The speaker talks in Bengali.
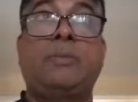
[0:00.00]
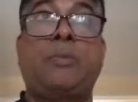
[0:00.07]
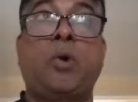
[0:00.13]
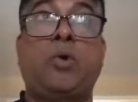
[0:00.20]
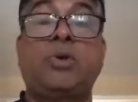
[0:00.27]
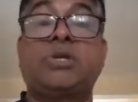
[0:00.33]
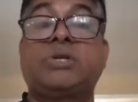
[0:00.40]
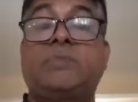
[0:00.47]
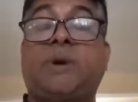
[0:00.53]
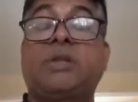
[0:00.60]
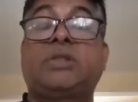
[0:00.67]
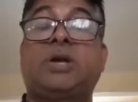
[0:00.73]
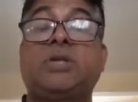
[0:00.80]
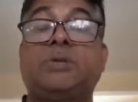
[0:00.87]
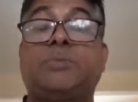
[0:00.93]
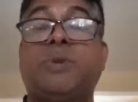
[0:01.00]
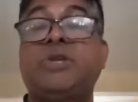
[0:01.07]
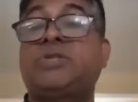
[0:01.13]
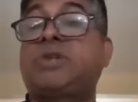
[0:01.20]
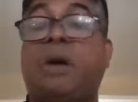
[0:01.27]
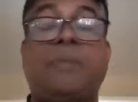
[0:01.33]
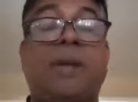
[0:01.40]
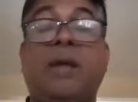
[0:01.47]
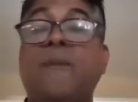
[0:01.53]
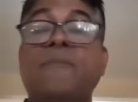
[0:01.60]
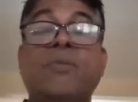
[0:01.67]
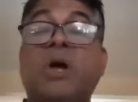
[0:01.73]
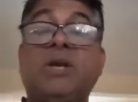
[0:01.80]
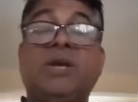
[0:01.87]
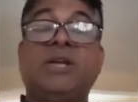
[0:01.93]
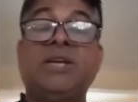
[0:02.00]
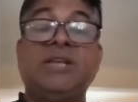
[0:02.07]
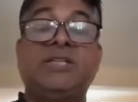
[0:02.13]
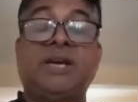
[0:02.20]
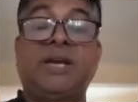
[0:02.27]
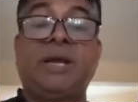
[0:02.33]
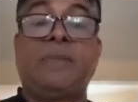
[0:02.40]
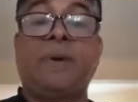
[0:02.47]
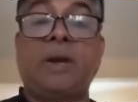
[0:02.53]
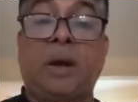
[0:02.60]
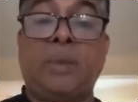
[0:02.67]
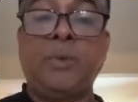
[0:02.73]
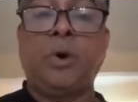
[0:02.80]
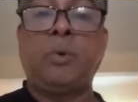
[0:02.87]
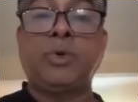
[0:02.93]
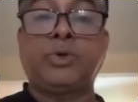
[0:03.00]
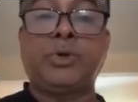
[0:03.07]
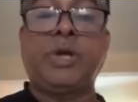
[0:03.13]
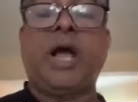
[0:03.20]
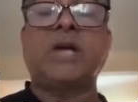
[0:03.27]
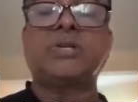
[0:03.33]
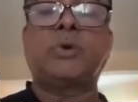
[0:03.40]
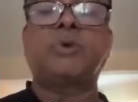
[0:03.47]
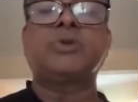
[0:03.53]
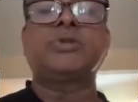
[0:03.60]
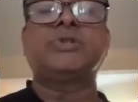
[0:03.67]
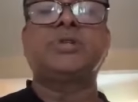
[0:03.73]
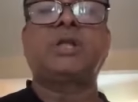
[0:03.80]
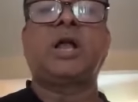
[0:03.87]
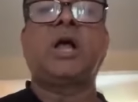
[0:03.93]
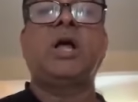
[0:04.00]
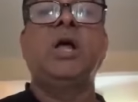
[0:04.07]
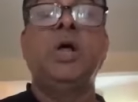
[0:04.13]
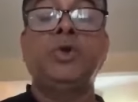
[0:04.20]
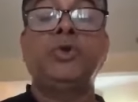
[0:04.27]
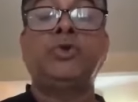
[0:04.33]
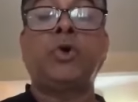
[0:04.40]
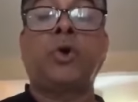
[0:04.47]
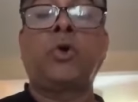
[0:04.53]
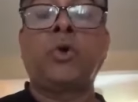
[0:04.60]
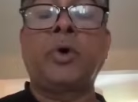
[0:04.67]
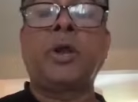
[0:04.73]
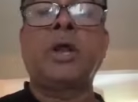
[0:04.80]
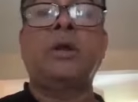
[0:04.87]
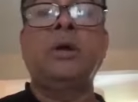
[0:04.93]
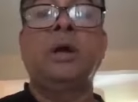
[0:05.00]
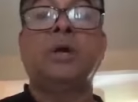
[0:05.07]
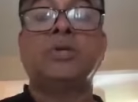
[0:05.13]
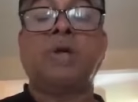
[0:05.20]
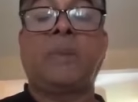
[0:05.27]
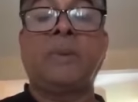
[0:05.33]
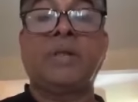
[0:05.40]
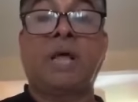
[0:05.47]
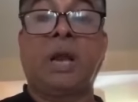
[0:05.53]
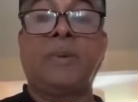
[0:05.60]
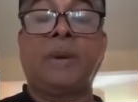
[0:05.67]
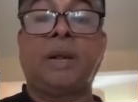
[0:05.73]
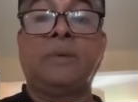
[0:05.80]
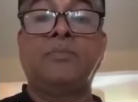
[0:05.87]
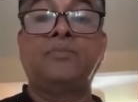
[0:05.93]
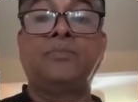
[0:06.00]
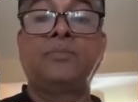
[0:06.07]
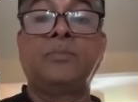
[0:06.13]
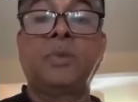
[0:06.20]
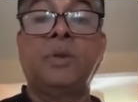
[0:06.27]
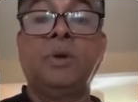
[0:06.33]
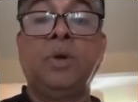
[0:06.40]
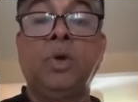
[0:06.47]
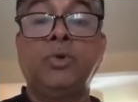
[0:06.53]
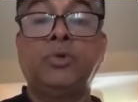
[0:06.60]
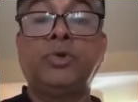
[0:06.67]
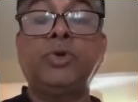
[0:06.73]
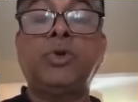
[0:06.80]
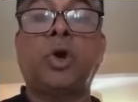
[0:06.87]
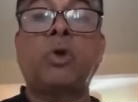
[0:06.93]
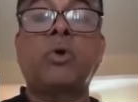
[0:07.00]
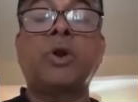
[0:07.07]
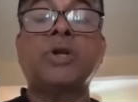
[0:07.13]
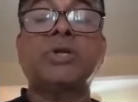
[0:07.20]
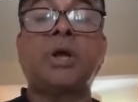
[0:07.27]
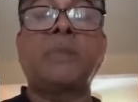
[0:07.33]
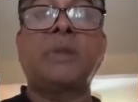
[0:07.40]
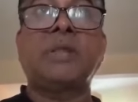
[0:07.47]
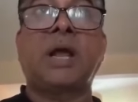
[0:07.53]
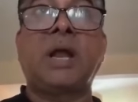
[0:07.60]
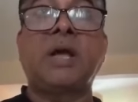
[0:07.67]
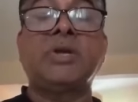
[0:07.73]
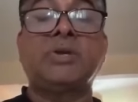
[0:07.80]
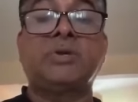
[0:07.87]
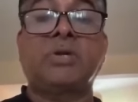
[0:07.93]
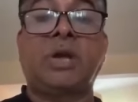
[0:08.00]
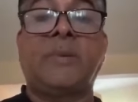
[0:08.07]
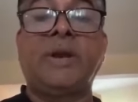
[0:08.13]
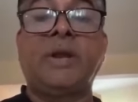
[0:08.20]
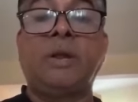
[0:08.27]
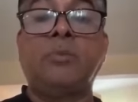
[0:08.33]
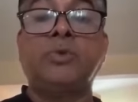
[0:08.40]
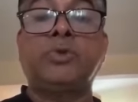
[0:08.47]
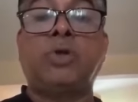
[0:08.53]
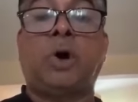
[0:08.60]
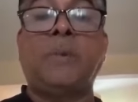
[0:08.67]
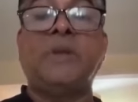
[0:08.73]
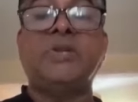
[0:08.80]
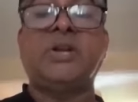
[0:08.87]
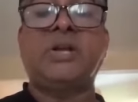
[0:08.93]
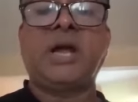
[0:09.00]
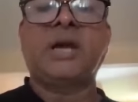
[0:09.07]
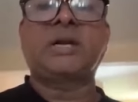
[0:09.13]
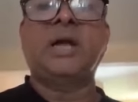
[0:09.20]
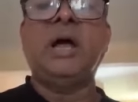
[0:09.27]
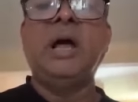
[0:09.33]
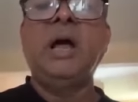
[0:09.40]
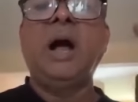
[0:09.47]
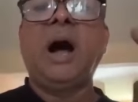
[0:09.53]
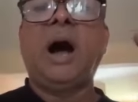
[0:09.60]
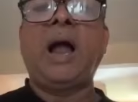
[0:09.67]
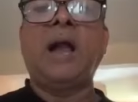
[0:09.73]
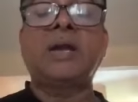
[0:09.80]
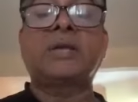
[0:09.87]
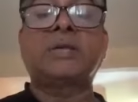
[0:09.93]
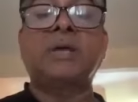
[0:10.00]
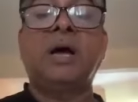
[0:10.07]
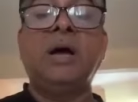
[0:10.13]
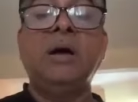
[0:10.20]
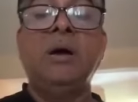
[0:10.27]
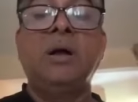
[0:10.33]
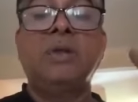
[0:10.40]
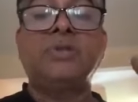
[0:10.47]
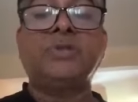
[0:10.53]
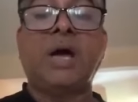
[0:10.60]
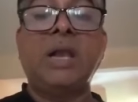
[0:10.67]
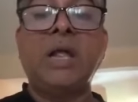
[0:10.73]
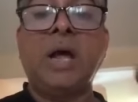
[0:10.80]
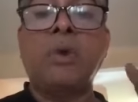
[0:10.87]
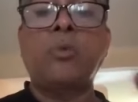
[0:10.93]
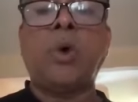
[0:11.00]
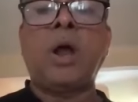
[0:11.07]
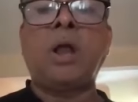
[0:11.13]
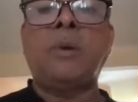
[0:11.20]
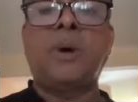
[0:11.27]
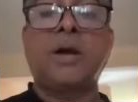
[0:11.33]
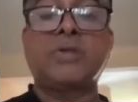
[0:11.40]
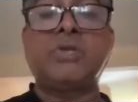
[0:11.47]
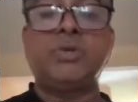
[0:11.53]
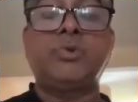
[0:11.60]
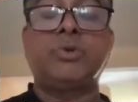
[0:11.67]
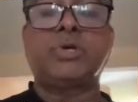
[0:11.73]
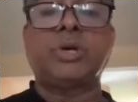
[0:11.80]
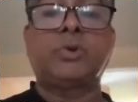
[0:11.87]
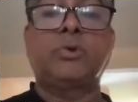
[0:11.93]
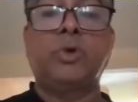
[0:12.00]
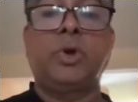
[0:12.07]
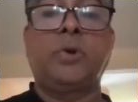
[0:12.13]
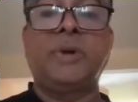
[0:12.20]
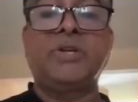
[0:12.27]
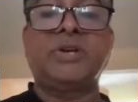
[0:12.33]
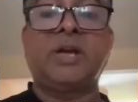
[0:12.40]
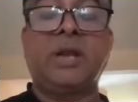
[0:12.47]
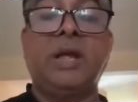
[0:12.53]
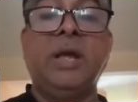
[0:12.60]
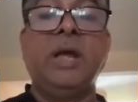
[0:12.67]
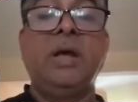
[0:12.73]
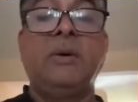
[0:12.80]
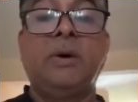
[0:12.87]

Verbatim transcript: ডেপ্লয় করতেছেন বাট তার স্পিচটা আমি ডিটেল যাই না বাট আমি অবশ্যই আশা করতেছি তারা জনগণের সামনে দাঁড়াবে না যদি জনগণের সামনে দাঁড়ায় সেনাবাহিনীকে বুঝতে হবে যে এটা একটা আরেকটা জালিয়ান ওয়ালাবাগ সিচুয়েশন তৈরি হবে যেখানে